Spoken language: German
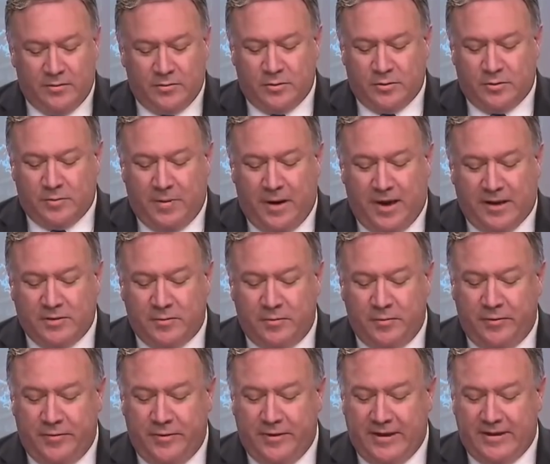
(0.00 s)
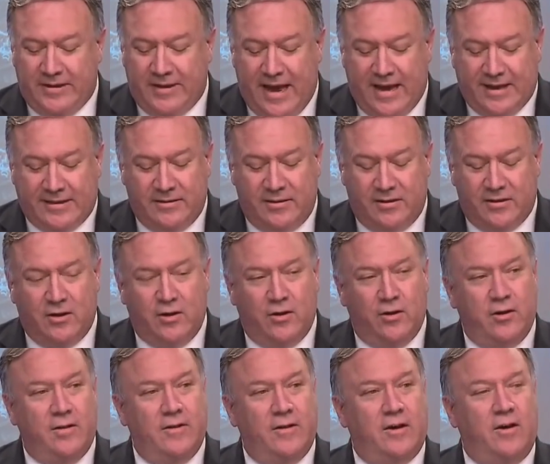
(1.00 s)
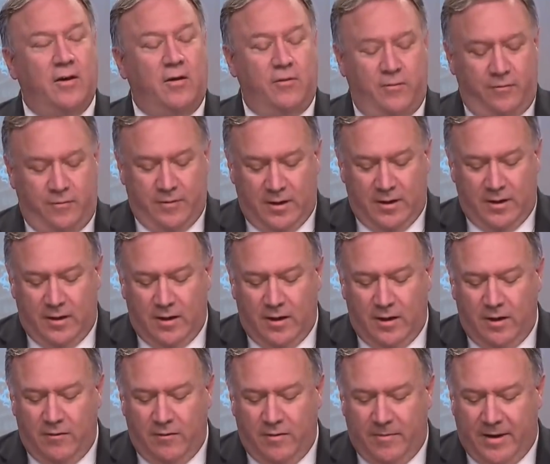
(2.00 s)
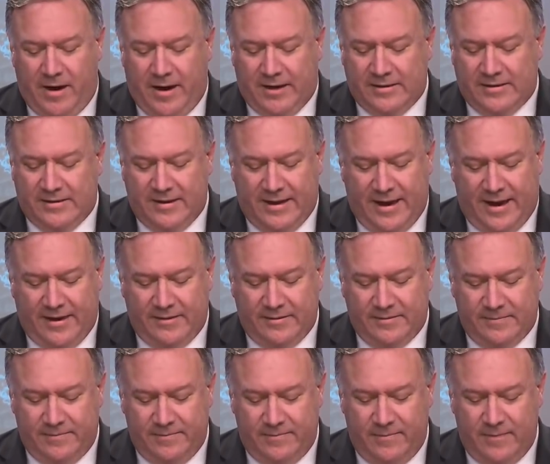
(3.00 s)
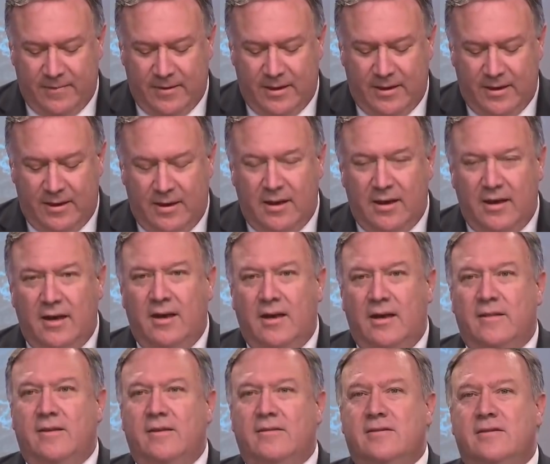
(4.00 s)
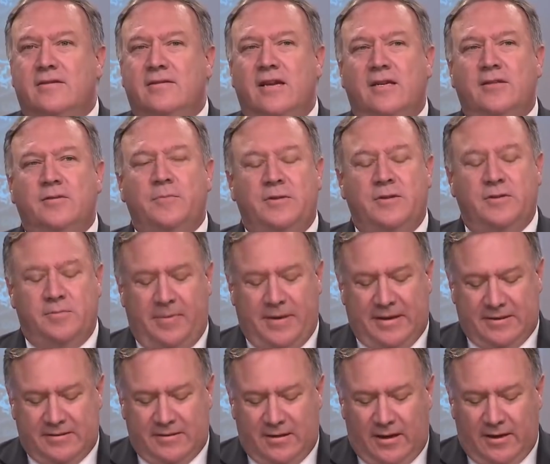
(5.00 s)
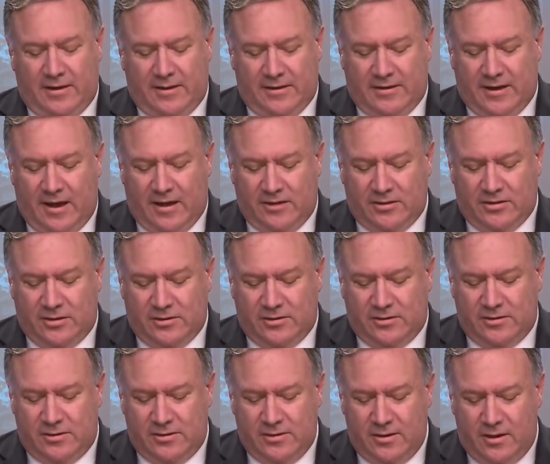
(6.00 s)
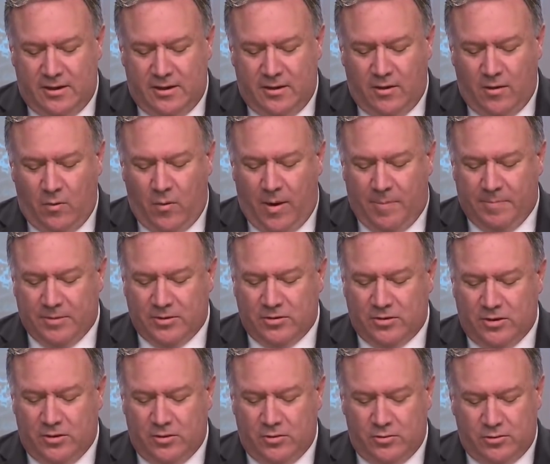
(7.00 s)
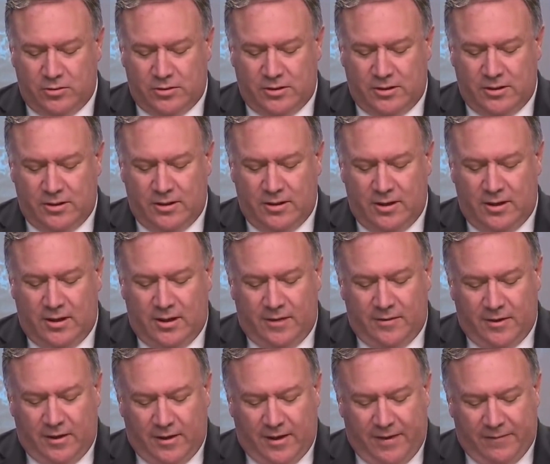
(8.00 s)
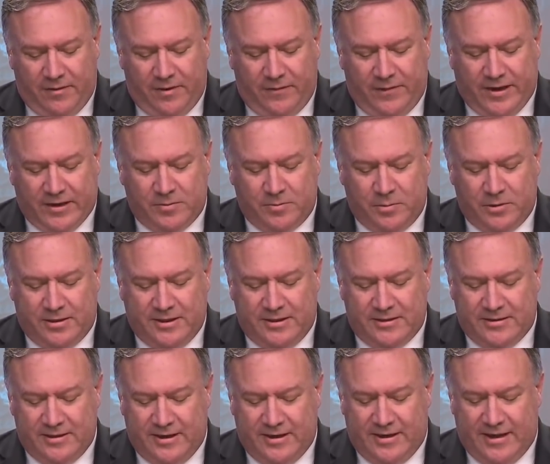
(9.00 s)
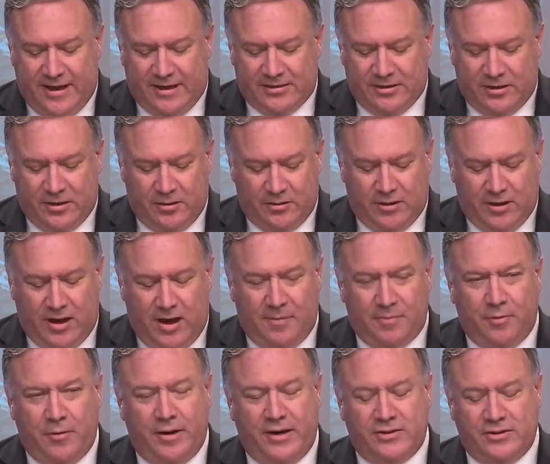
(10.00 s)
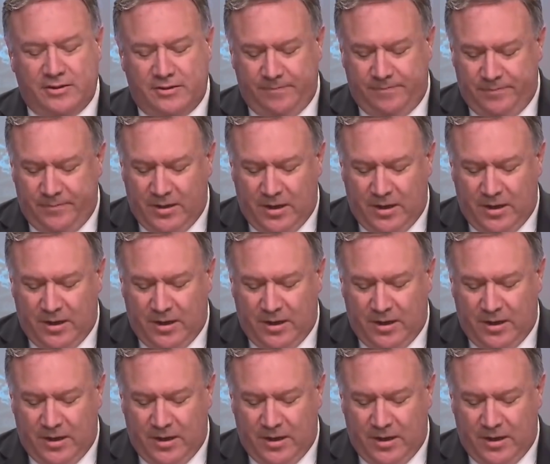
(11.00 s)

is responsible for the attacks that occurred in the Gulf of Oman today. This assessment is based on intelligence, the weapons used, the level of expertise needed to execute the operation,